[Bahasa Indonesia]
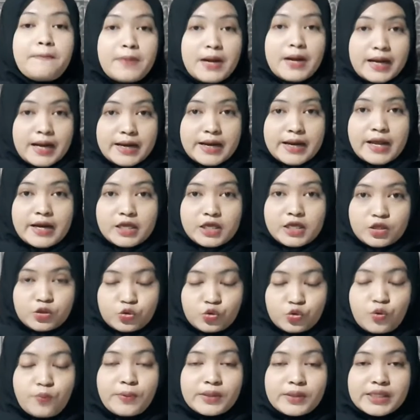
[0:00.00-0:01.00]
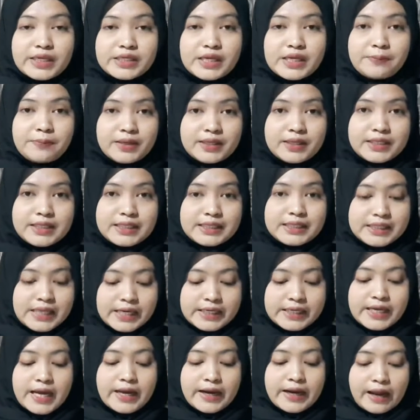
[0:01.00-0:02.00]
maka dari itu, pertanyaan
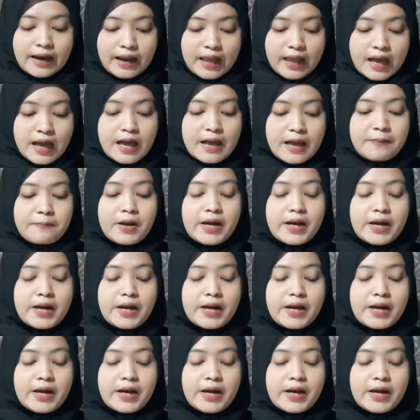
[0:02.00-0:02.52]
penelitiannya adalah